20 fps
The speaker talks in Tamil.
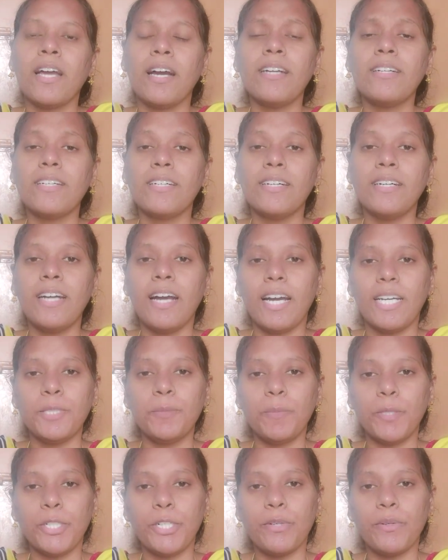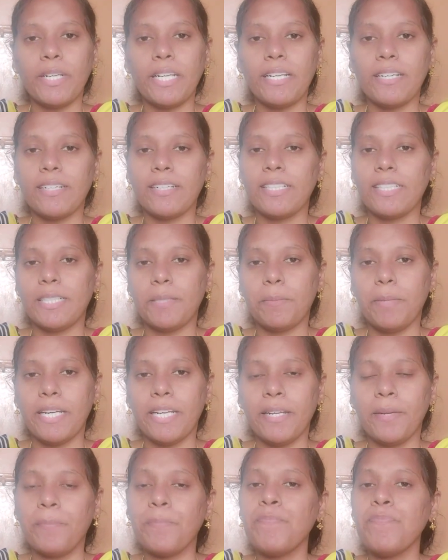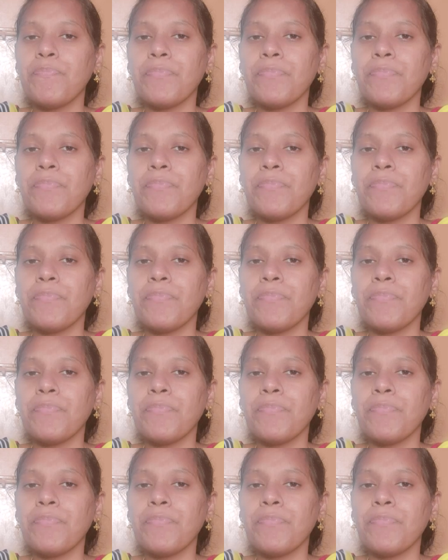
ஆனால் அது மட்டும் இல்லைங்க இந்த பயம்